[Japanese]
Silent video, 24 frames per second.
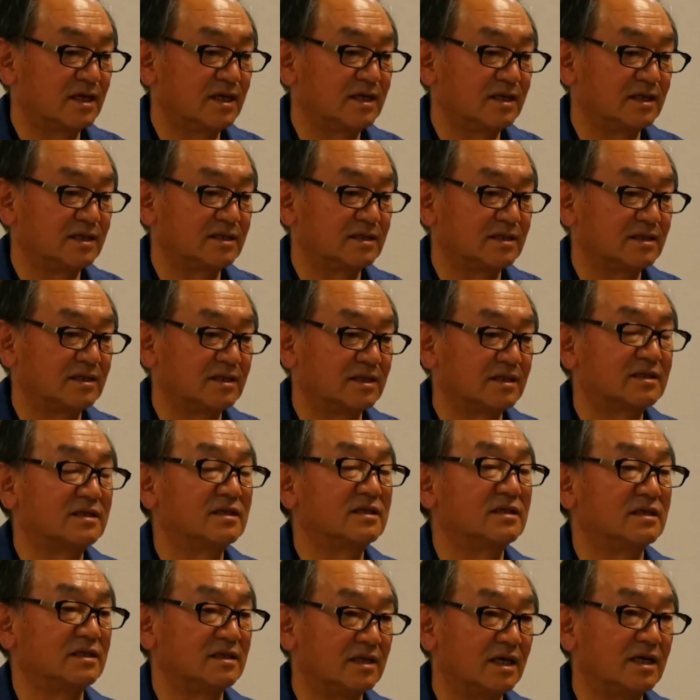単位だっ
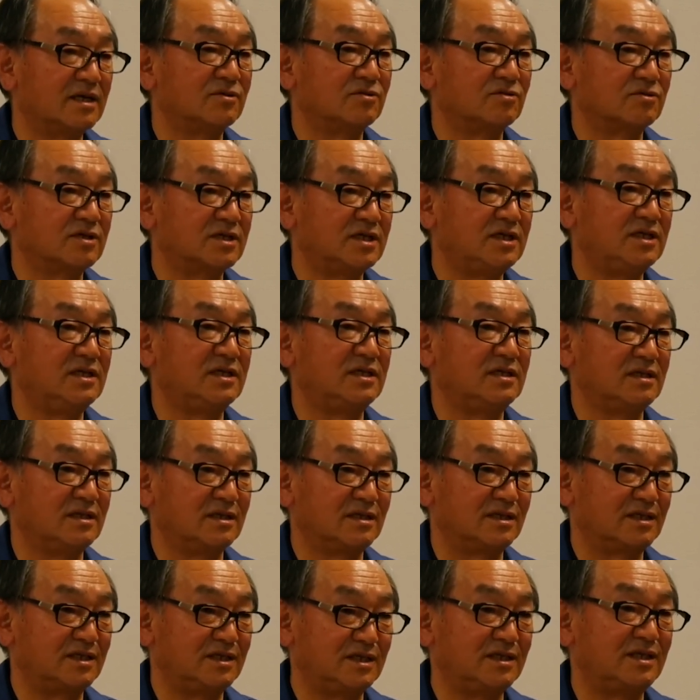たり、あの期
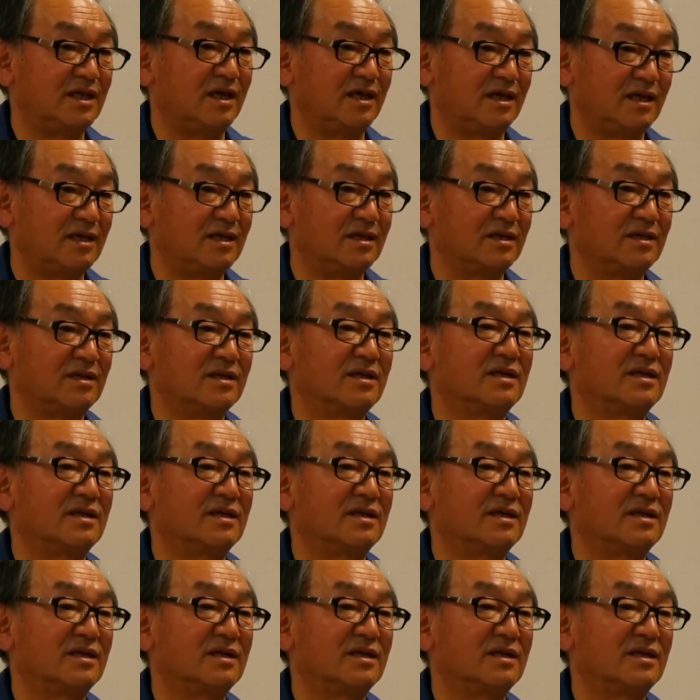期で